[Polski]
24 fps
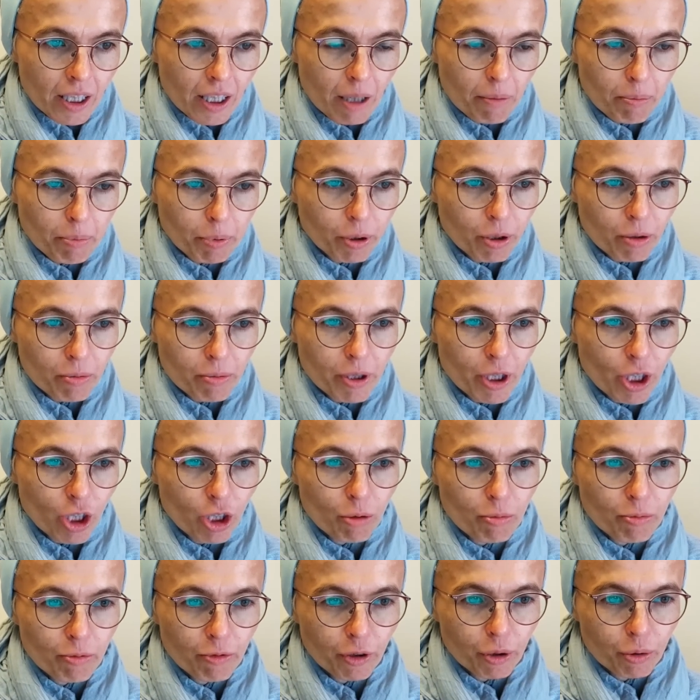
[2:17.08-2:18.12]
A podobnie jak
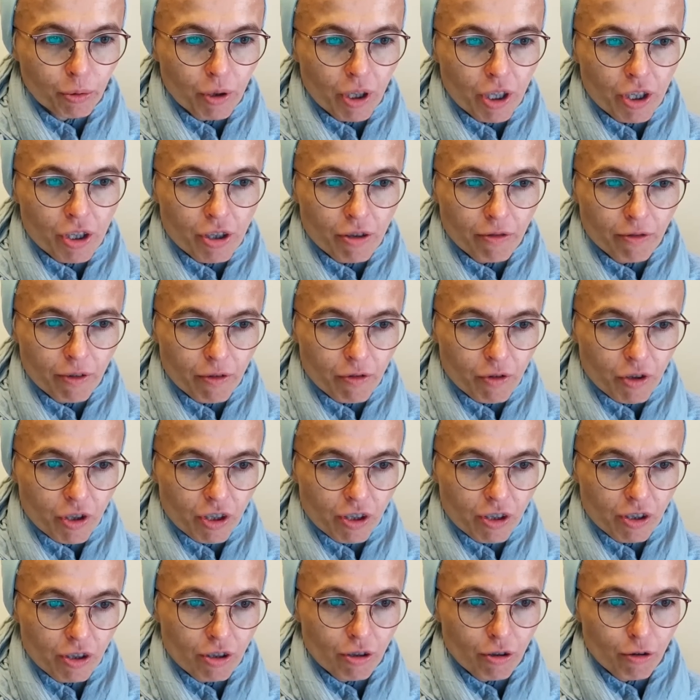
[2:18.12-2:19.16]
obfitujecie we
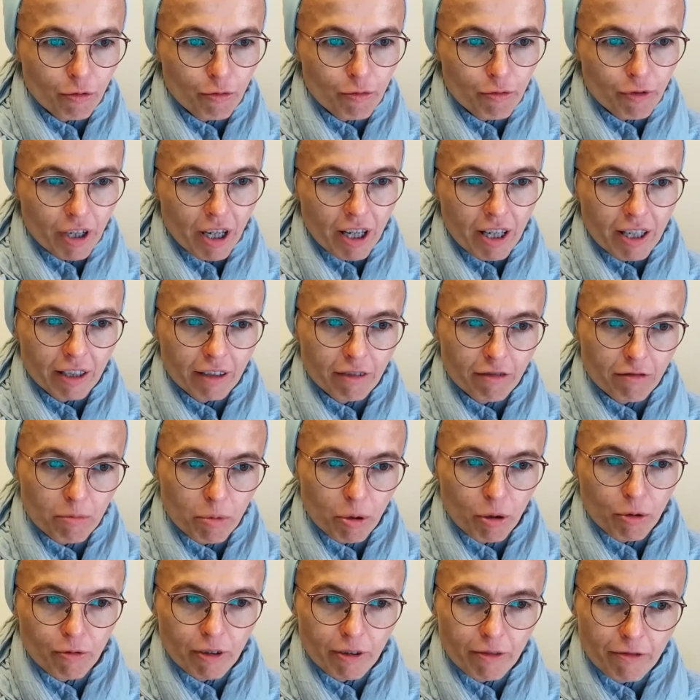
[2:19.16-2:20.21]
wszystko, w wiarę, w
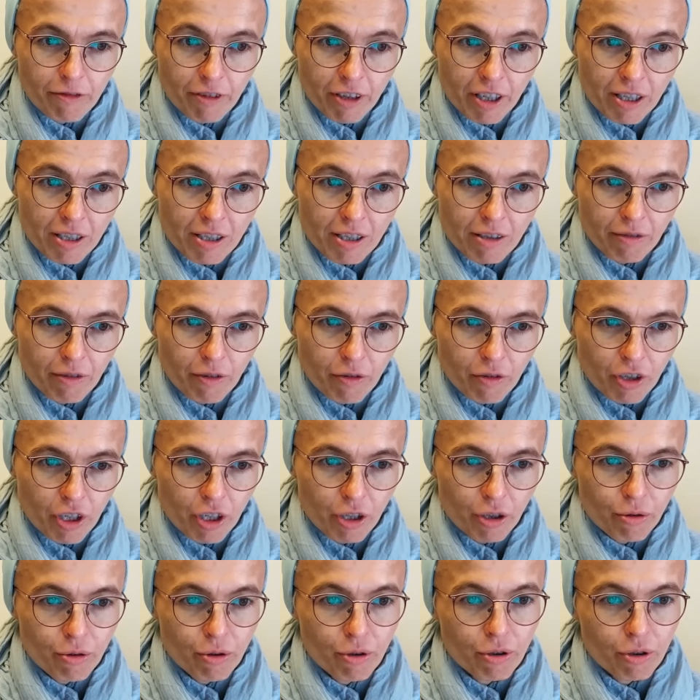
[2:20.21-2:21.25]
mowę, w wiedzę, we
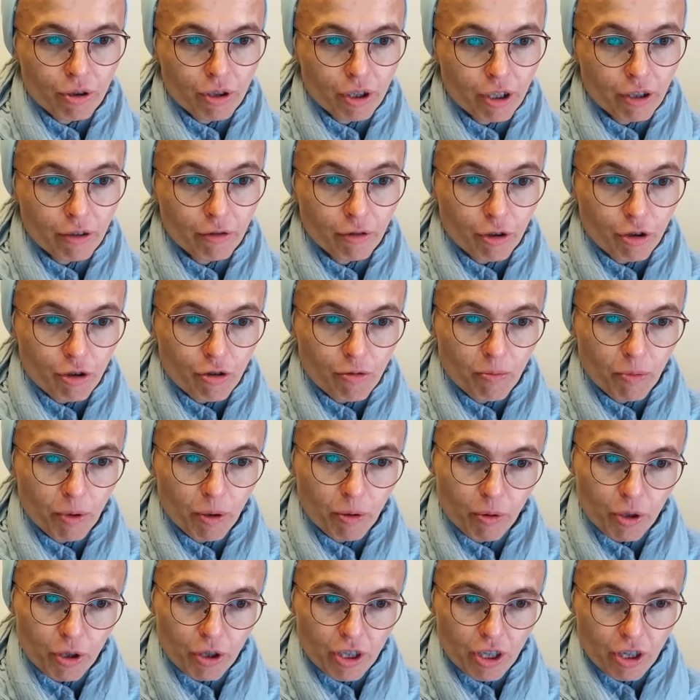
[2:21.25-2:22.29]
wszelką gorliwość,
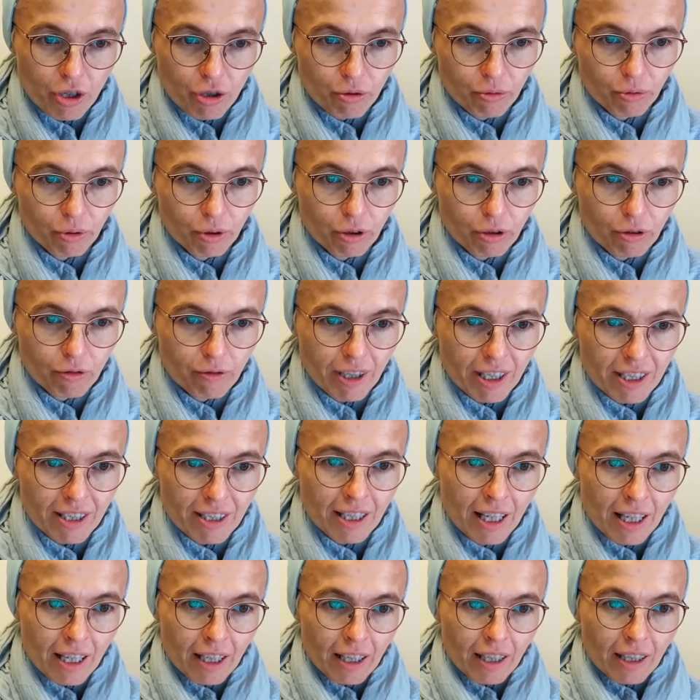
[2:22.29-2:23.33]
miłość naszą do Was,
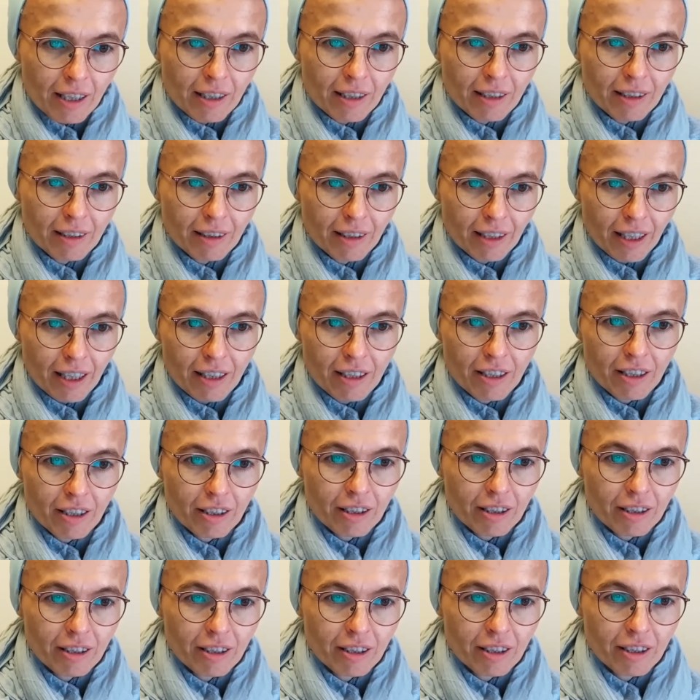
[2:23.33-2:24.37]
e, tak e,
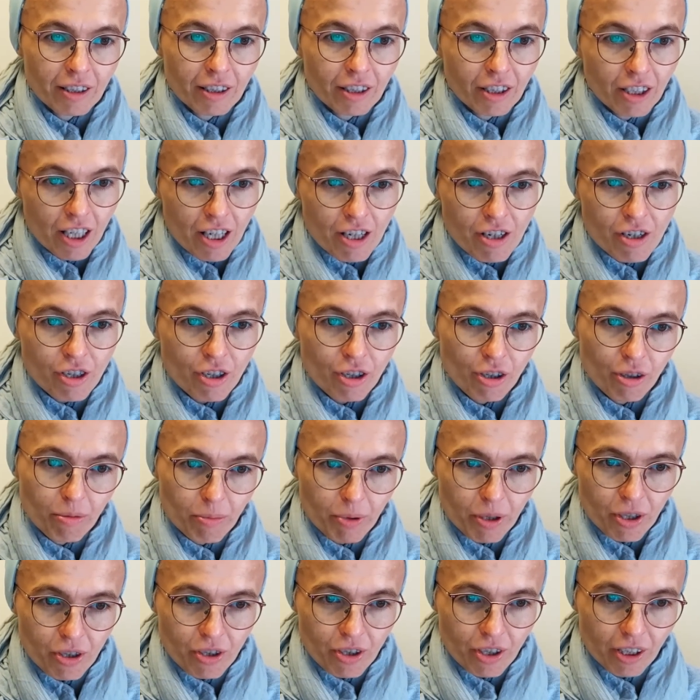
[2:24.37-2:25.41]
też
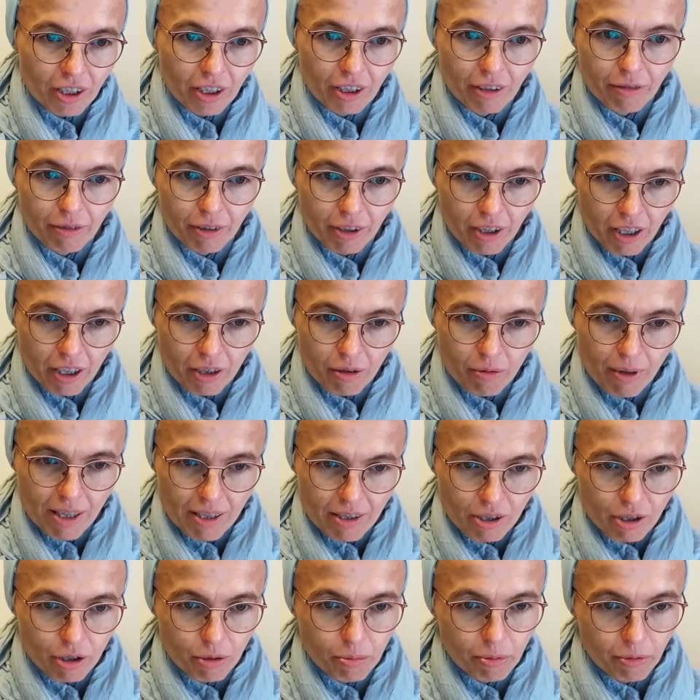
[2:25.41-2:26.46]
obyście i w tę
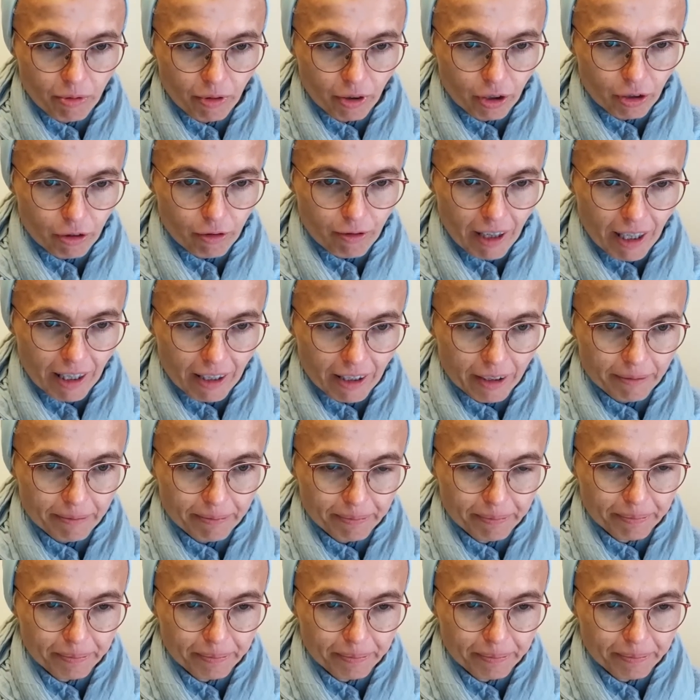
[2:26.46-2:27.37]
łaskę obfitowali.